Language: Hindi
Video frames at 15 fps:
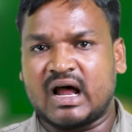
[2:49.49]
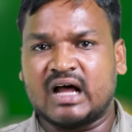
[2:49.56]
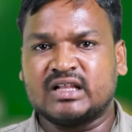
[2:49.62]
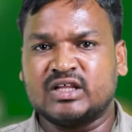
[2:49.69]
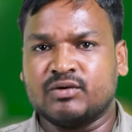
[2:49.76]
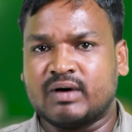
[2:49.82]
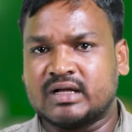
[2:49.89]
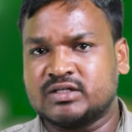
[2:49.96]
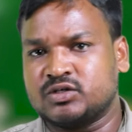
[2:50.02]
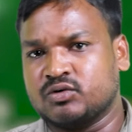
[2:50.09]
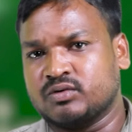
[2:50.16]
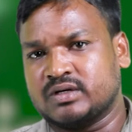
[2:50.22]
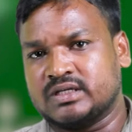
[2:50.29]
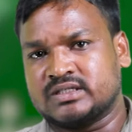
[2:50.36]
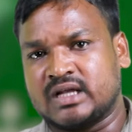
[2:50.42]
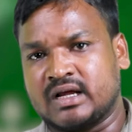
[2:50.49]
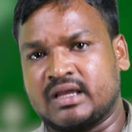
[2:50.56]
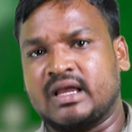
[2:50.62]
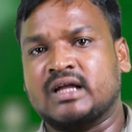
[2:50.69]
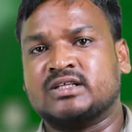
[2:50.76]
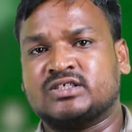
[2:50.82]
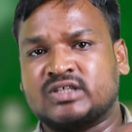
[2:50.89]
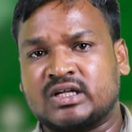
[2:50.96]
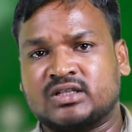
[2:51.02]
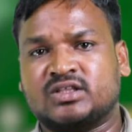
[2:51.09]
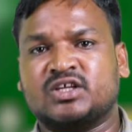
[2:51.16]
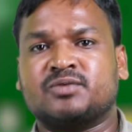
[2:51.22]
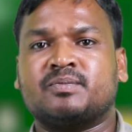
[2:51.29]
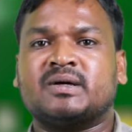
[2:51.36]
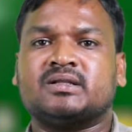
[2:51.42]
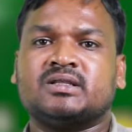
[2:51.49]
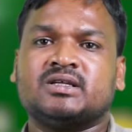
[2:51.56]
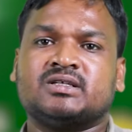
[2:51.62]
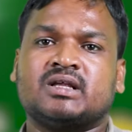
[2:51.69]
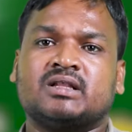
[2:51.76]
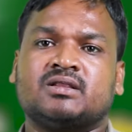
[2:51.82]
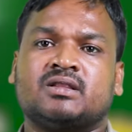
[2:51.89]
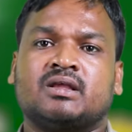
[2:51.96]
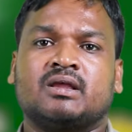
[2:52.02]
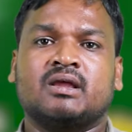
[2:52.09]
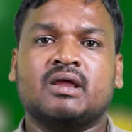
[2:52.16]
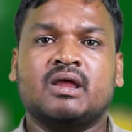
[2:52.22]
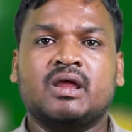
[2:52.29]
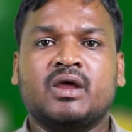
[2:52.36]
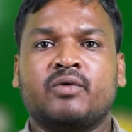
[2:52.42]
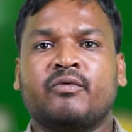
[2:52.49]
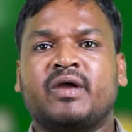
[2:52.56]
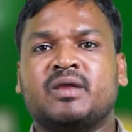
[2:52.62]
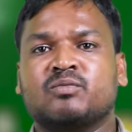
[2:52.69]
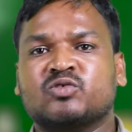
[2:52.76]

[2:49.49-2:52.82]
आदिवासियों की संख्या 36 प्रतिशत थी वहीं